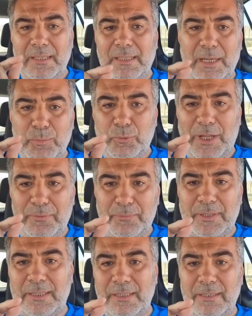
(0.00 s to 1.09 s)
إن
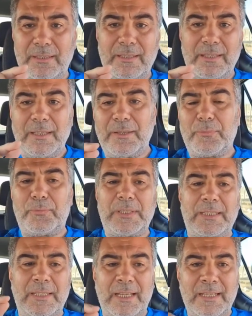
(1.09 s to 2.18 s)
المنافقين
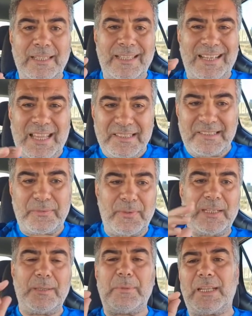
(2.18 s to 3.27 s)
في الدرك
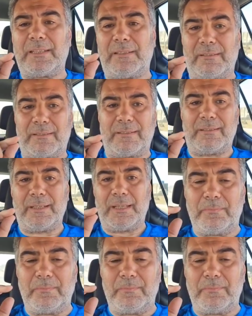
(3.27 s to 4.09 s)
الأسفل من النار